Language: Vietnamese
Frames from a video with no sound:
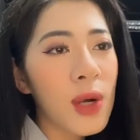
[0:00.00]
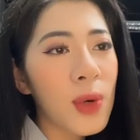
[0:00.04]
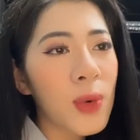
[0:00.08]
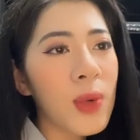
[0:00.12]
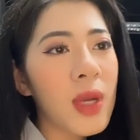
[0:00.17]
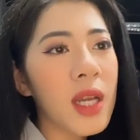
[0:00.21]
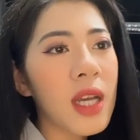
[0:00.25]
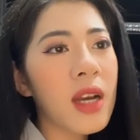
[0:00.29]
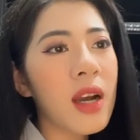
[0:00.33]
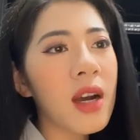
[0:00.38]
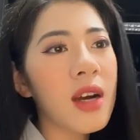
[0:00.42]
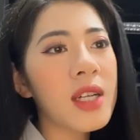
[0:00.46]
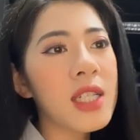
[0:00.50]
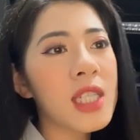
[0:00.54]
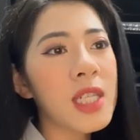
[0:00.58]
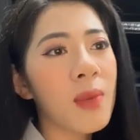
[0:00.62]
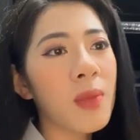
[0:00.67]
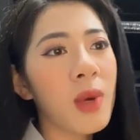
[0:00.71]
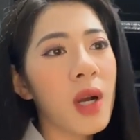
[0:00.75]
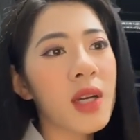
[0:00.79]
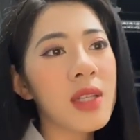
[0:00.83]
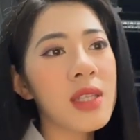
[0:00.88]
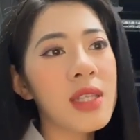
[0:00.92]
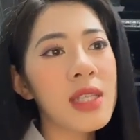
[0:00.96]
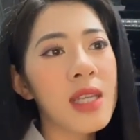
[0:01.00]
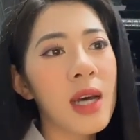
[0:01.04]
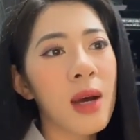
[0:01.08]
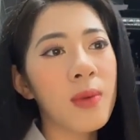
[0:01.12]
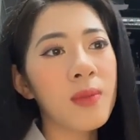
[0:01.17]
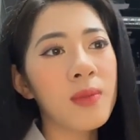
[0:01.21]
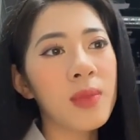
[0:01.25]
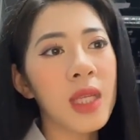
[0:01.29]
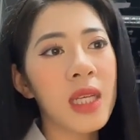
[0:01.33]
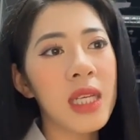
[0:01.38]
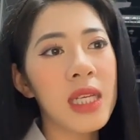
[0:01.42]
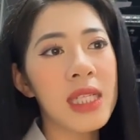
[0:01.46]
Nguy cơ trong cơn
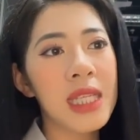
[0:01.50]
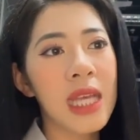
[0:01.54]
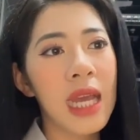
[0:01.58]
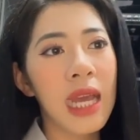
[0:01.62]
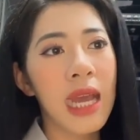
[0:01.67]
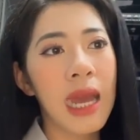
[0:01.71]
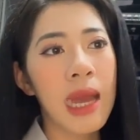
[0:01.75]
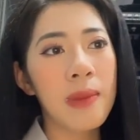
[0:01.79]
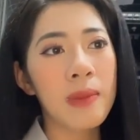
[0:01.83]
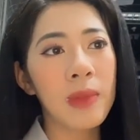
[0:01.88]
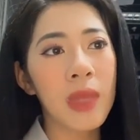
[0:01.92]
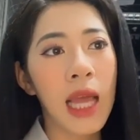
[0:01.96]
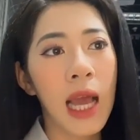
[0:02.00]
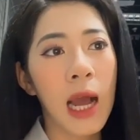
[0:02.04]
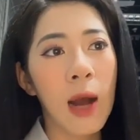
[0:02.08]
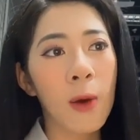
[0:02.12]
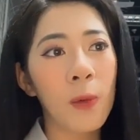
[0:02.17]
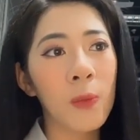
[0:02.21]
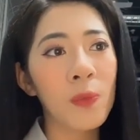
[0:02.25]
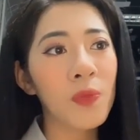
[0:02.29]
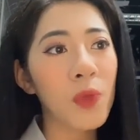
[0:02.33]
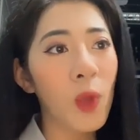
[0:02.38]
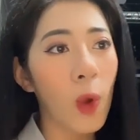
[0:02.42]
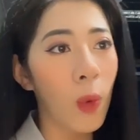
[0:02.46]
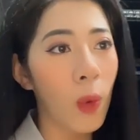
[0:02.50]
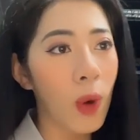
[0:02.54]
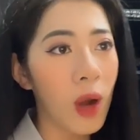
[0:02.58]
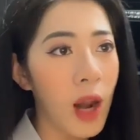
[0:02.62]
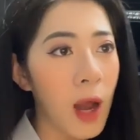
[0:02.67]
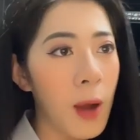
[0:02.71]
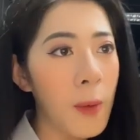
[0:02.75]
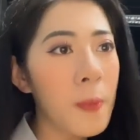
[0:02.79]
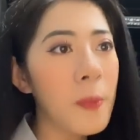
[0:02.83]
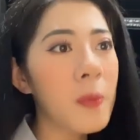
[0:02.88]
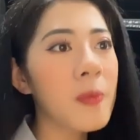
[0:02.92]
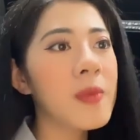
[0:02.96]
rông thì sẽ kèm theo tố
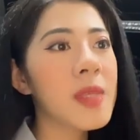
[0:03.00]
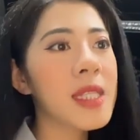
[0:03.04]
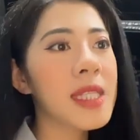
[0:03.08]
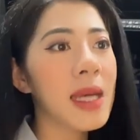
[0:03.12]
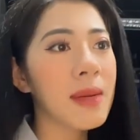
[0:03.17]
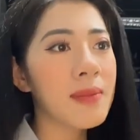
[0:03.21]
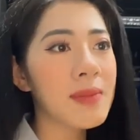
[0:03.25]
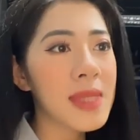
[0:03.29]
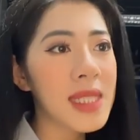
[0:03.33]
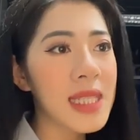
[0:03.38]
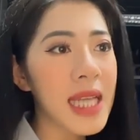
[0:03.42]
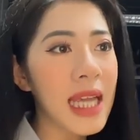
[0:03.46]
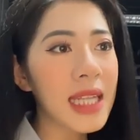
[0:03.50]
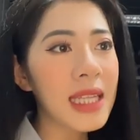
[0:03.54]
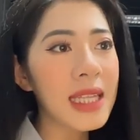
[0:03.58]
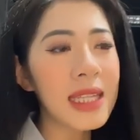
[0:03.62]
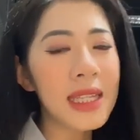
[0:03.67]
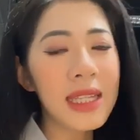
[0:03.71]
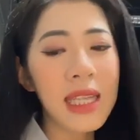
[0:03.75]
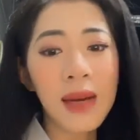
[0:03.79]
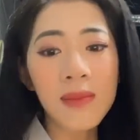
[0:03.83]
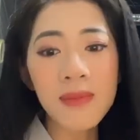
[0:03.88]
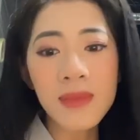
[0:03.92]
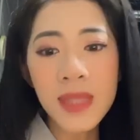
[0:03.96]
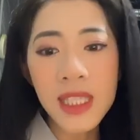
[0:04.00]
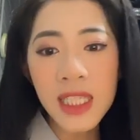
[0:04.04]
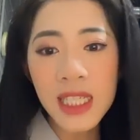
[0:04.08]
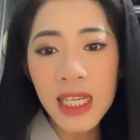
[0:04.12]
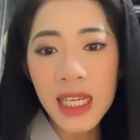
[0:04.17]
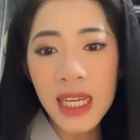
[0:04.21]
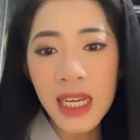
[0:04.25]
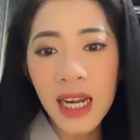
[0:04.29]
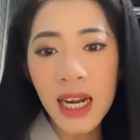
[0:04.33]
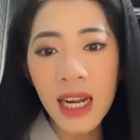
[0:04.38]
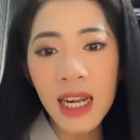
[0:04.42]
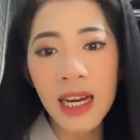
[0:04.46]
lốc, sấm sét, thậm
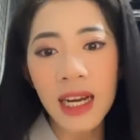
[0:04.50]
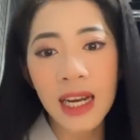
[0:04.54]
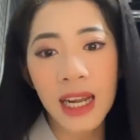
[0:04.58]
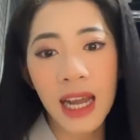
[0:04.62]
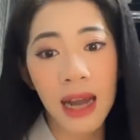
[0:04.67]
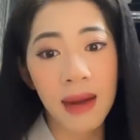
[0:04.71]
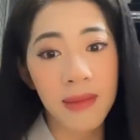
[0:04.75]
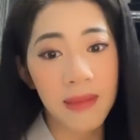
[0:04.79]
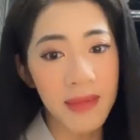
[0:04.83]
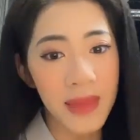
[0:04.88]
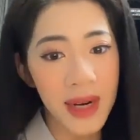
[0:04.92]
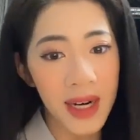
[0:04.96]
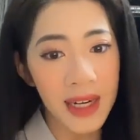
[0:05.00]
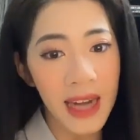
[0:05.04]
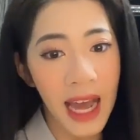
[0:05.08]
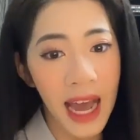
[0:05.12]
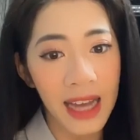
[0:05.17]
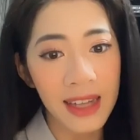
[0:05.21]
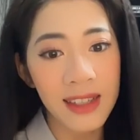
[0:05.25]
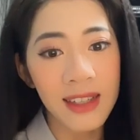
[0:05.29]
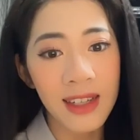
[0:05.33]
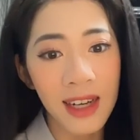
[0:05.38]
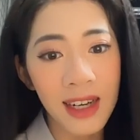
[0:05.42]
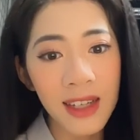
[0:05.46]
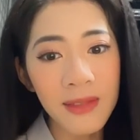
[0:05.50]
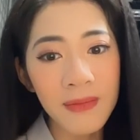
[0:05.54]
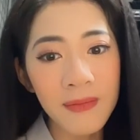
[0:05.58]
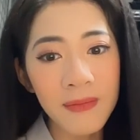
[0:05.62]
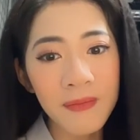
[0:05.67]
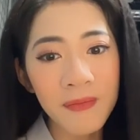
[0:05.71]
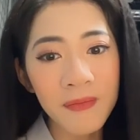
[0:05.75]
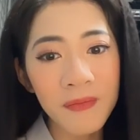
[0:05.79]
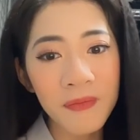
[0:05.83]
chí là cả mưa đá nữa.